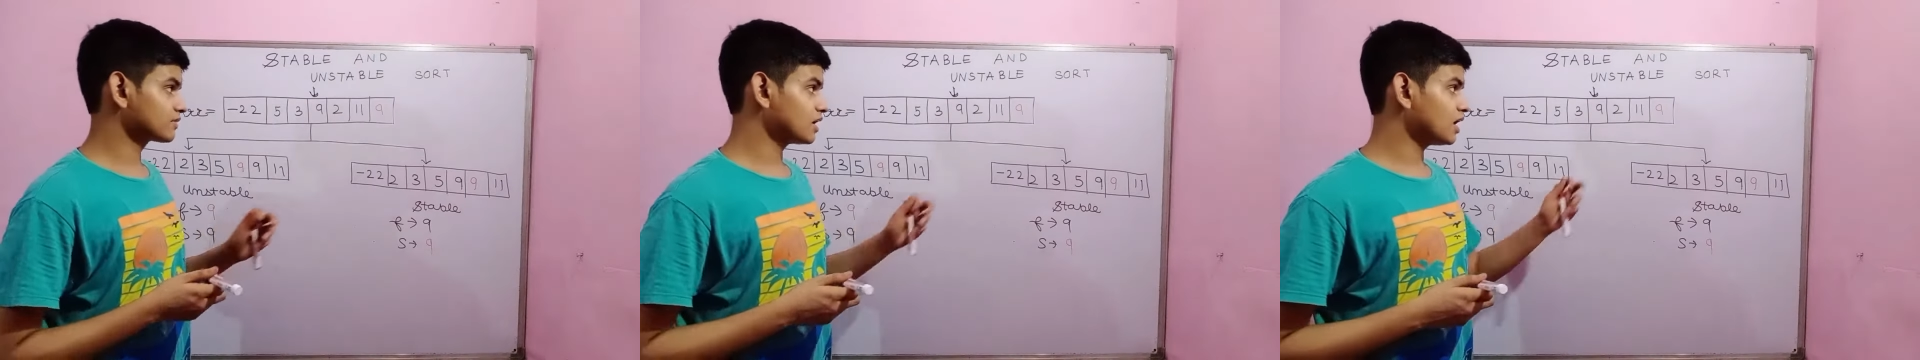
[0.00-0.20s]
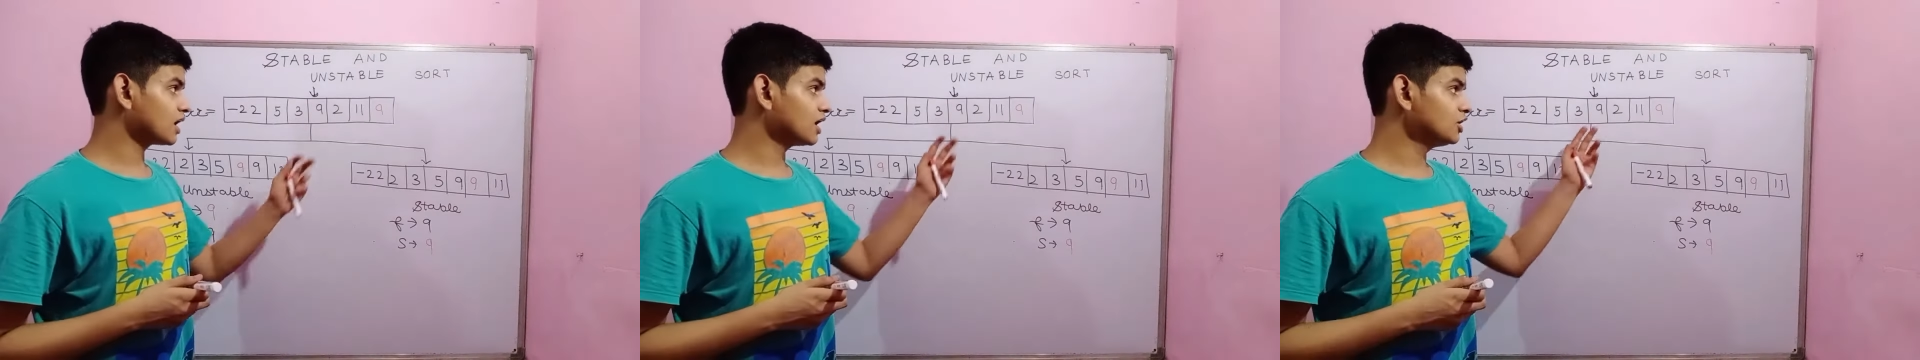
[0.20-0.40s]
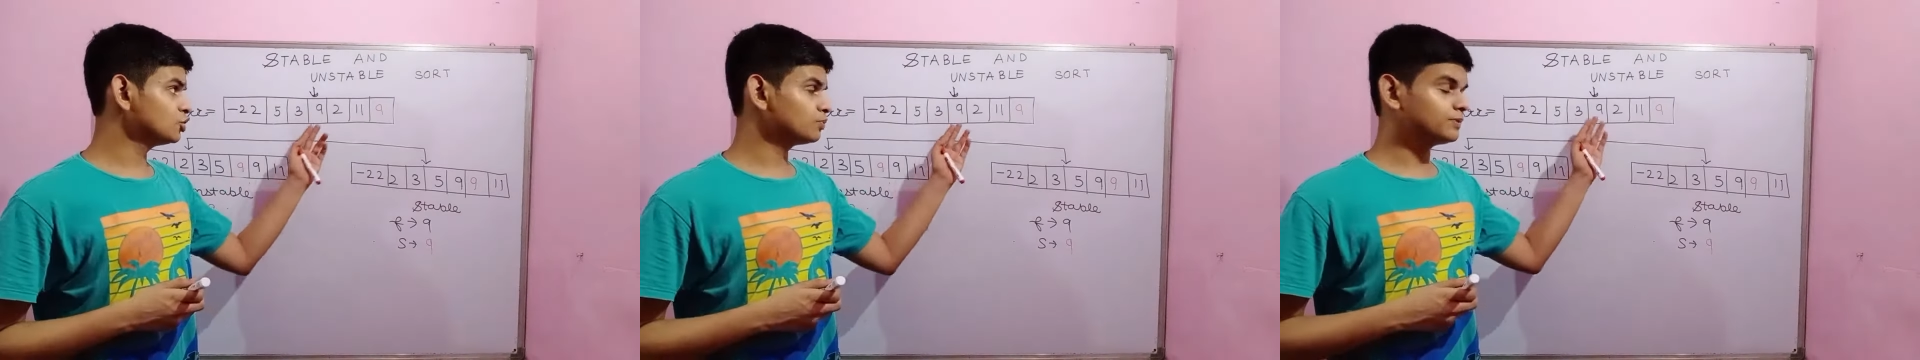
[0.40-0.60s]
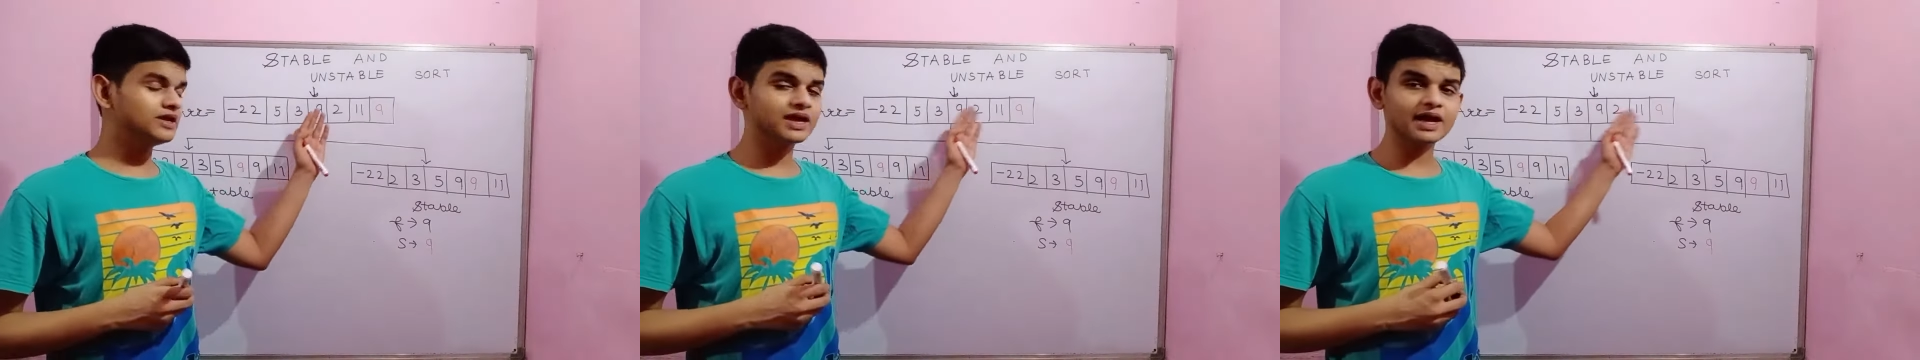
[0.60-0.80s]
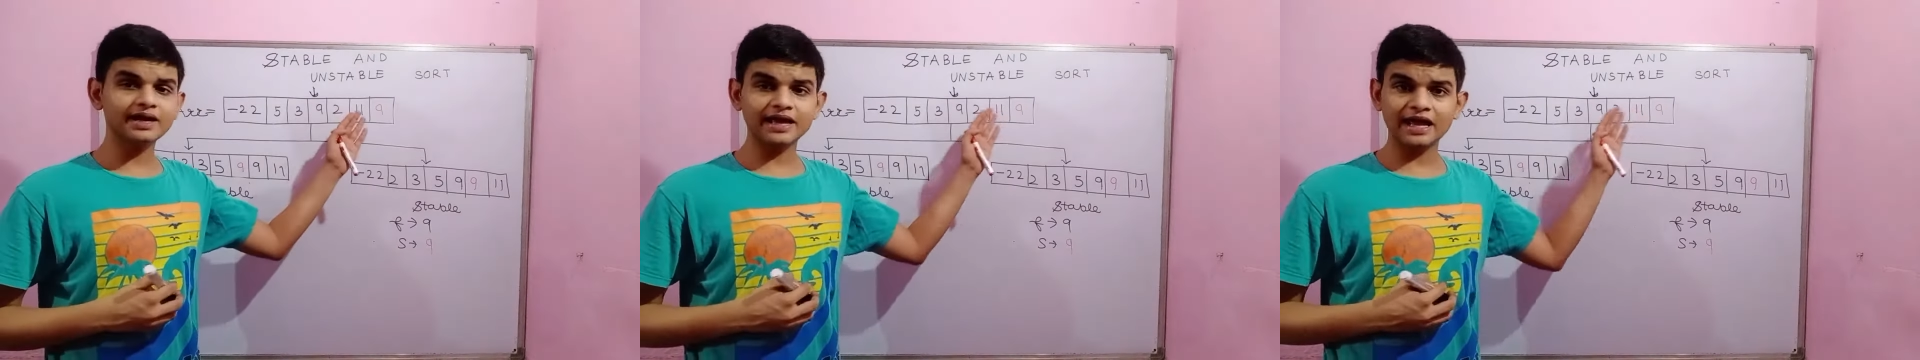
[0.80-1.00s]
अगर
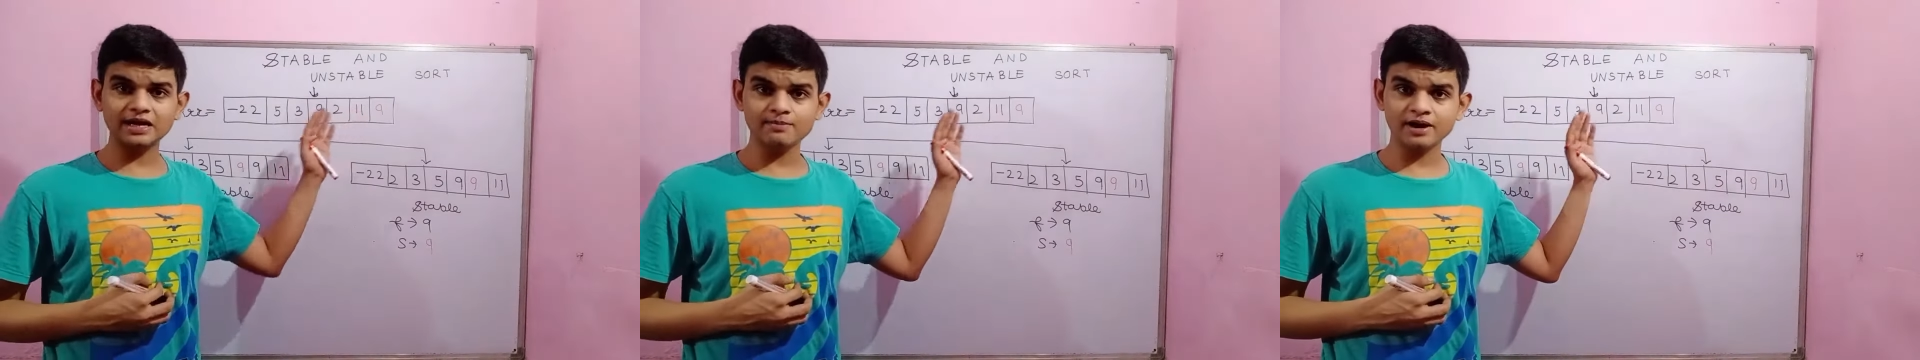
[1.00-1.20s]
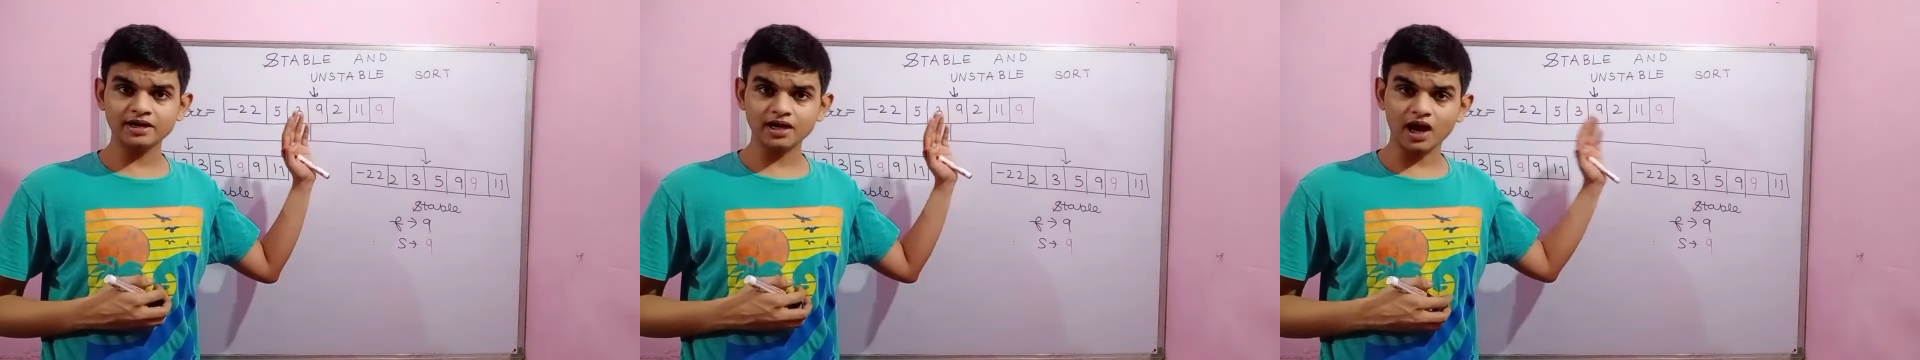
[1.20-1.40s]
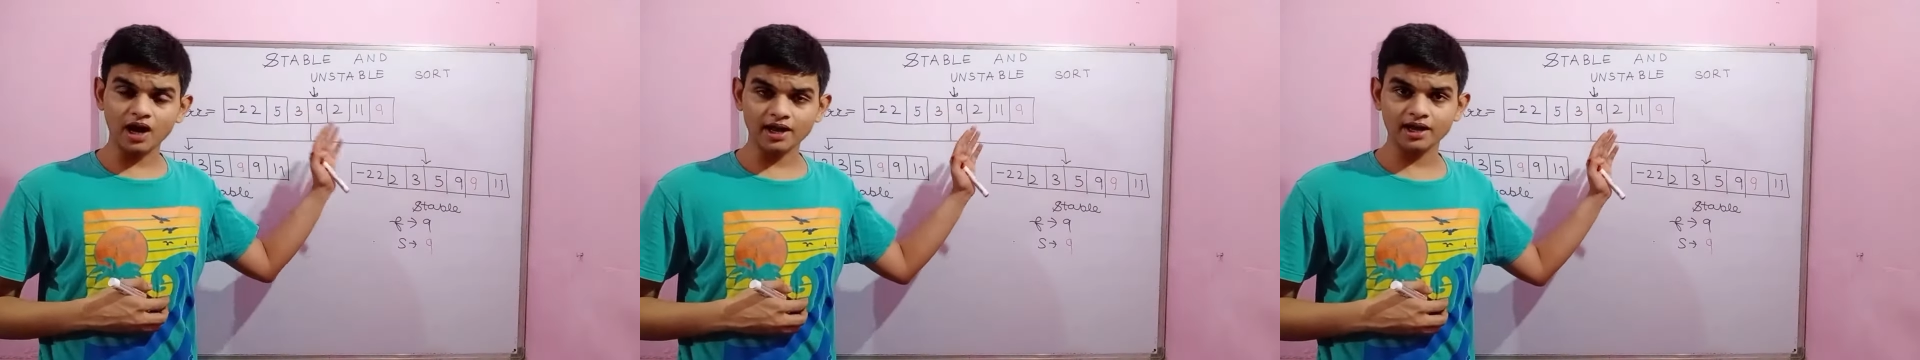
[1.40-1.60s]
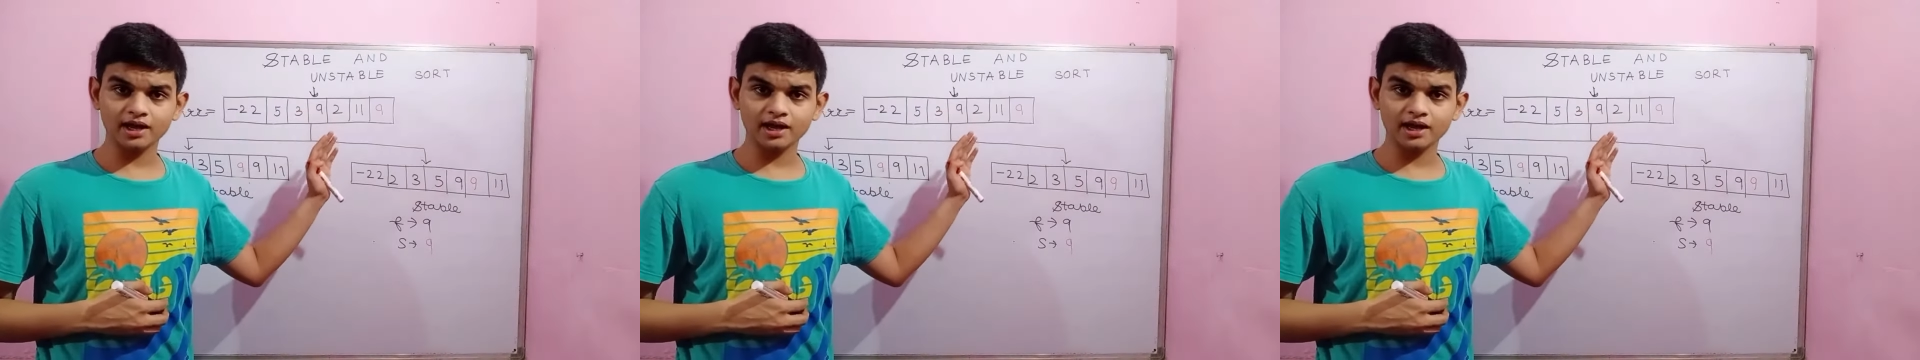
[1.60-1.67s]
डुप्लीकेट एलिमेंट आ रहे